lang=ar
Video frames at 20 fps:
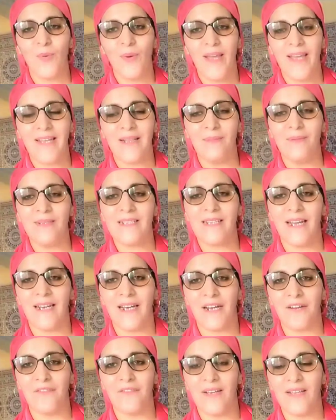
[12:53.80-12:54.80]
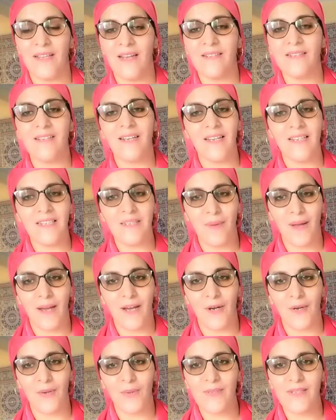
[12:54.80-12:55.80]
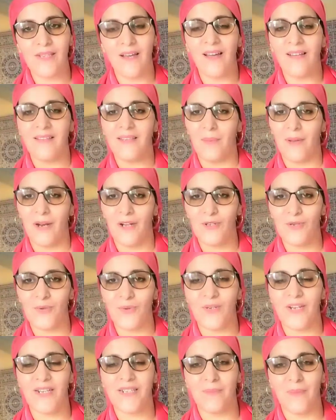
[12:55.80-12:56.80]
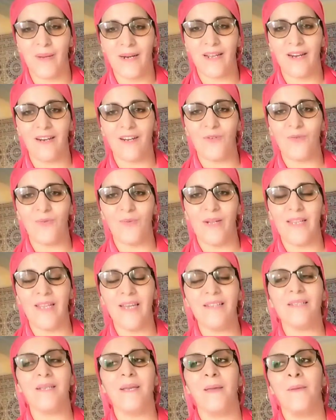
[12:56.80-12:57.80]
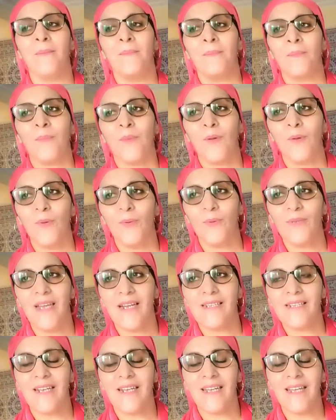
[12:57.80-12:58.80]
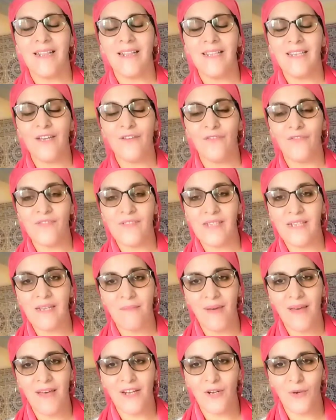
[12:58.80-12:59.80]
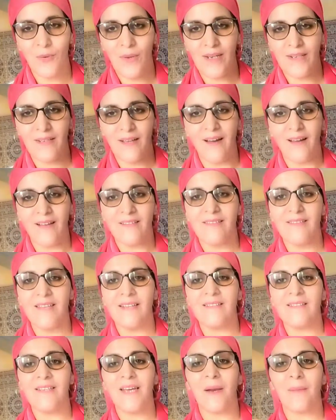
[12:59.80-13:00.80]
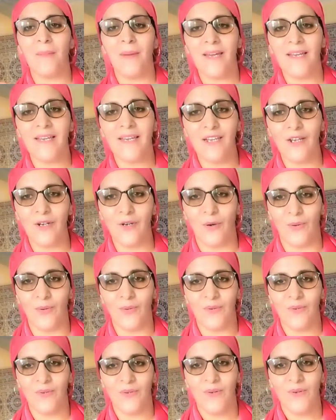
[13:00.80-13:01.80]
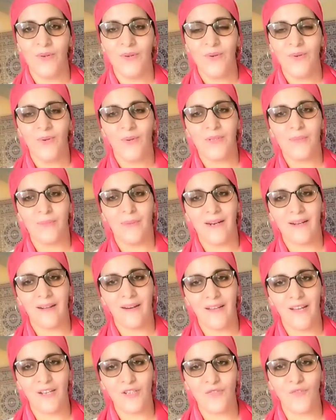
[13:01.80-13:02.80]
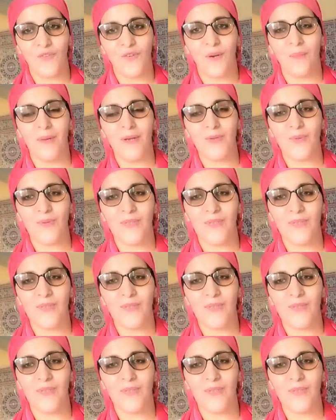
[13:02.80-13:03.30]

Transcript: واحد البنت كنعرفها دارتها كانت باقا عروسه دابا راه تزوجات تبارك الله وولدات ودارتها قالت لي في سيمانه وحده زادتها 4 كيلو وتبارك الله تفورمات